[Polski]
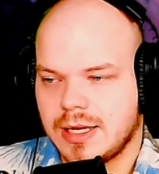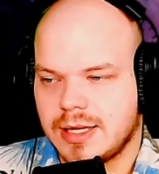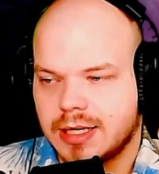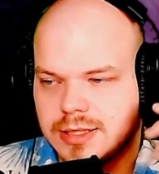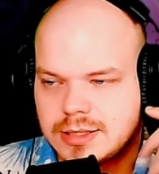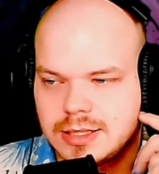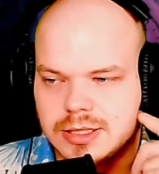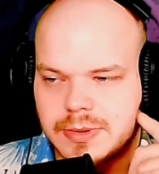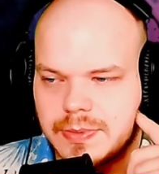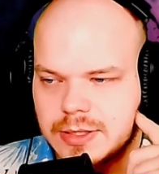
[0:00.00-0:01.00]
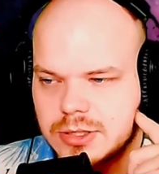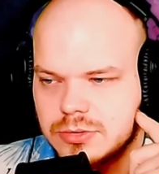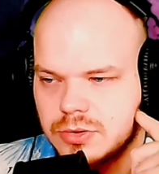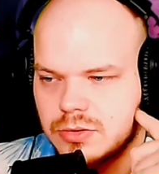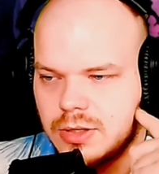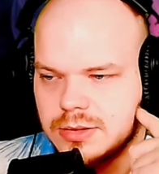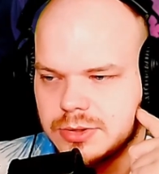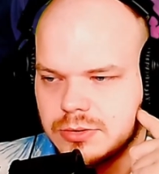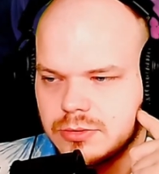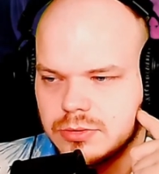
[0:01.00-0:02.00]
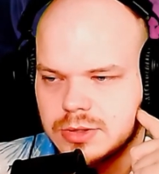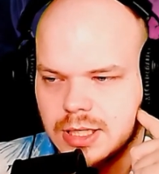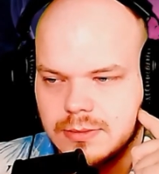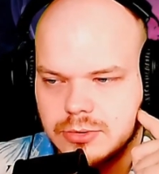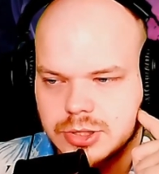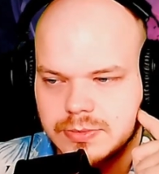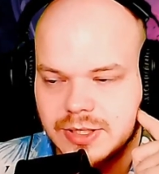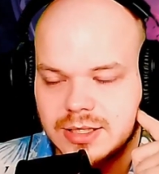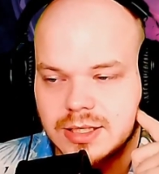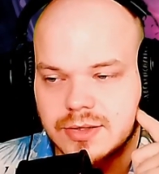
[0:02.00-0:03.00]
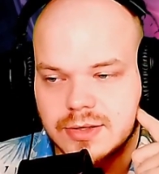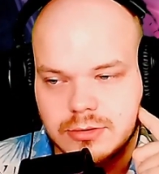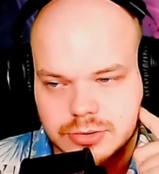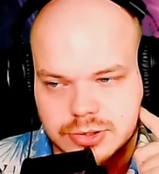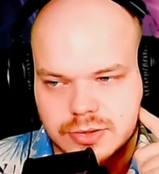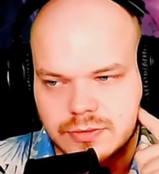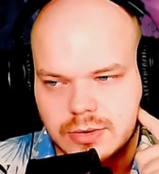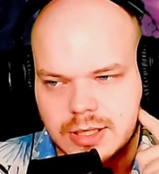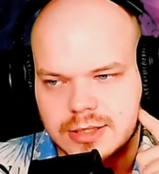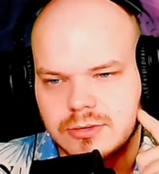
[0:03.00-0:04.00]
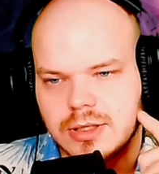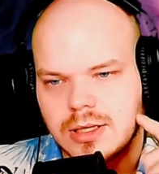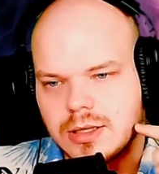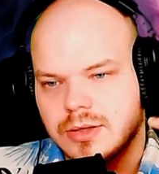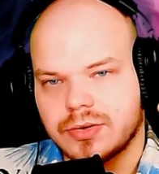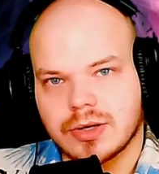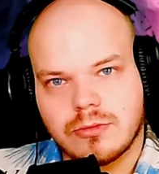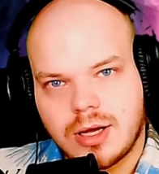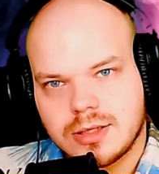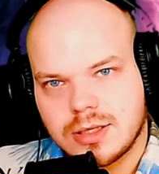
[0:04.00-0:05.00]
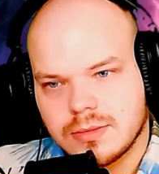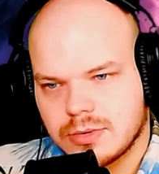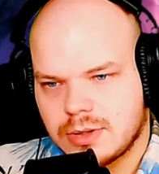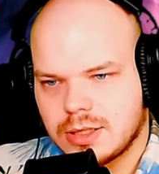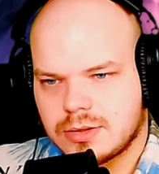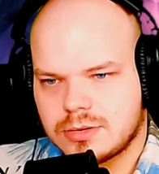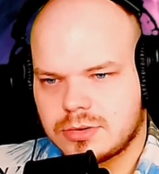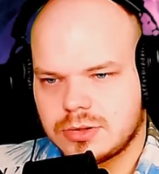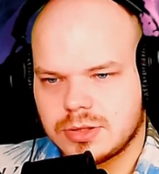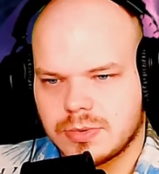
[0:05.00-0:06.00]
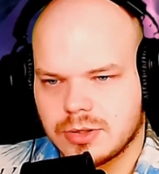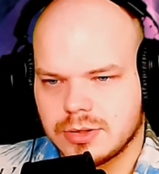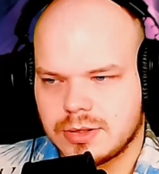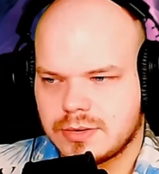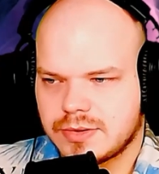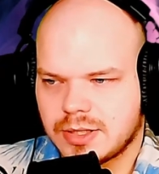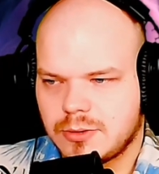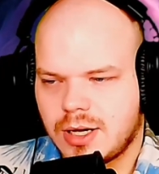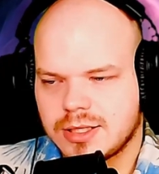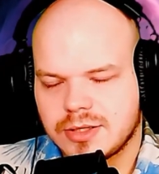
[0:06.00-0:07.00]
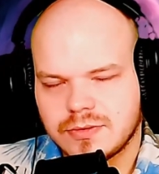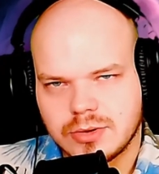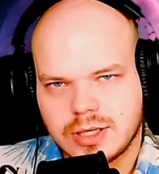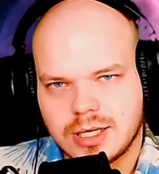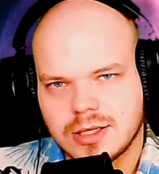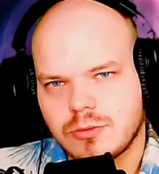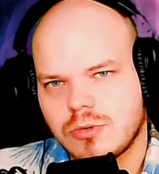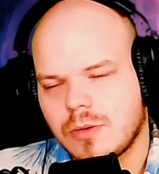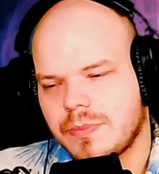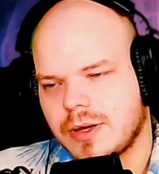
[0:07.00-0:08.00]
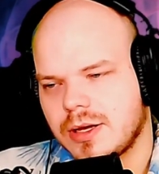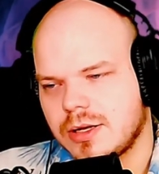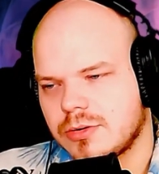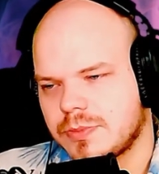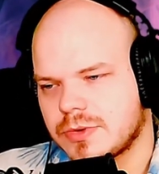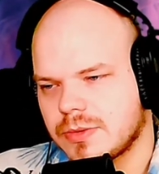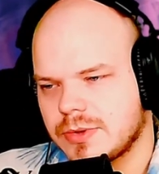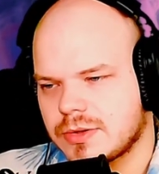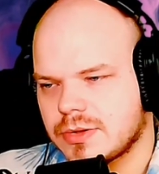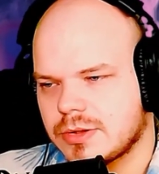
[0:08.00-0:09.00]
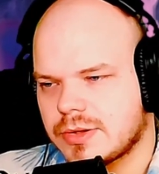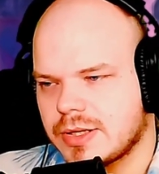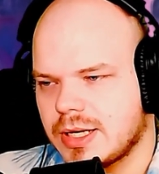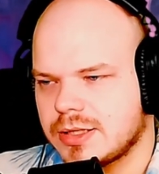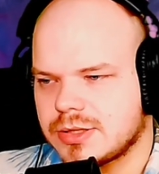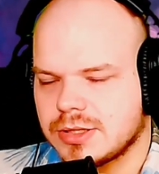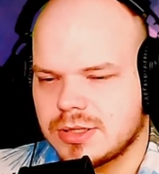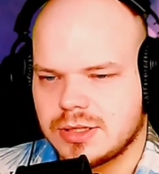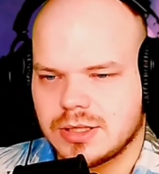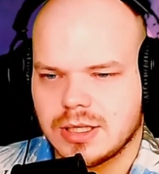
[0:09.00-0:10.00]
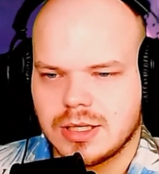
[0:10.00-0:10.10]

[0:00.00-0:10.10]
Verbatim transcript: Jak tak na ciebie patrzę, to skłaniam się ku temu, żeby jednak założyć swój kanał. Zakładaj, bo a to kto ci broni? Zakładaj swój kanał, chłopie, rób sobie co chcesz i